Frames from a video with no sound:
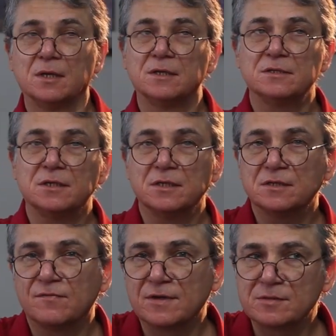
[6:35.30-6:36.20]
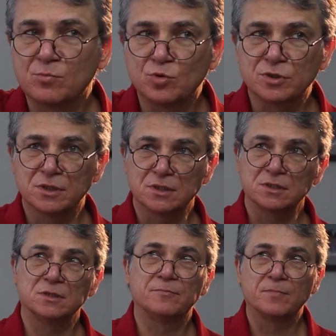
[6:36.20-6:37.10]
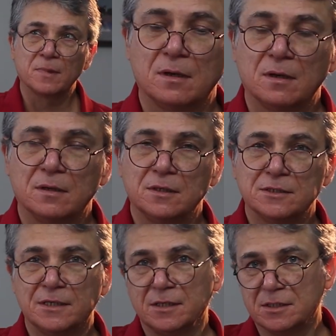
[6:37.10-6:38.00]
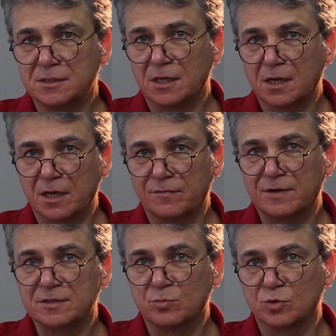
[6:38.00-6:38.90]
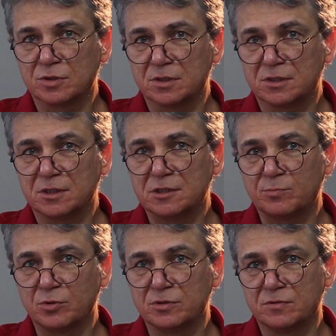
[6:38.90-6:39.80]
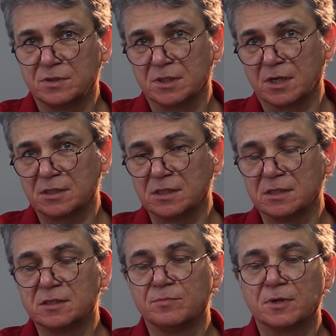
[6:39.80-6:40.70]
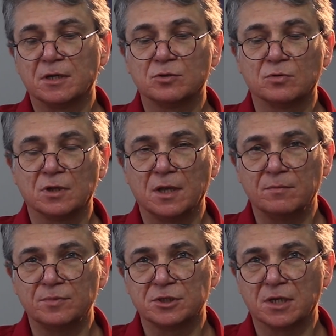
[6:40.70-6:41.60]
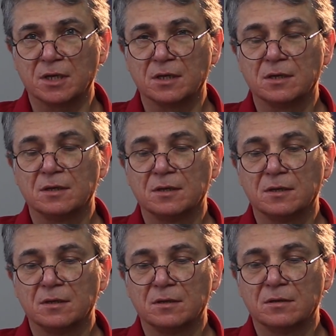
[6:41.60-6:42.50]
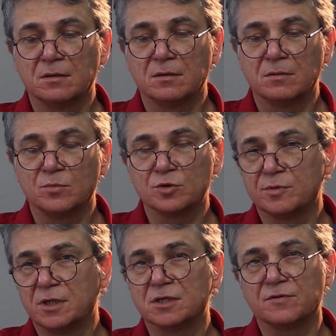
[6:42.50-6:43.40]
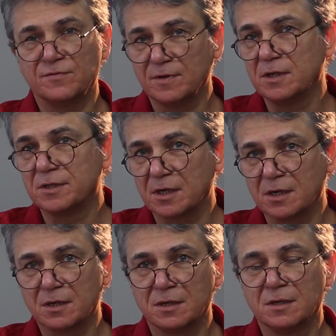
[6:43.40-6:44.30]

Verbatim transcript: Если есть возможность, если есть такая возможность, используйте разные температуры лампочки, может быть даже фильтры,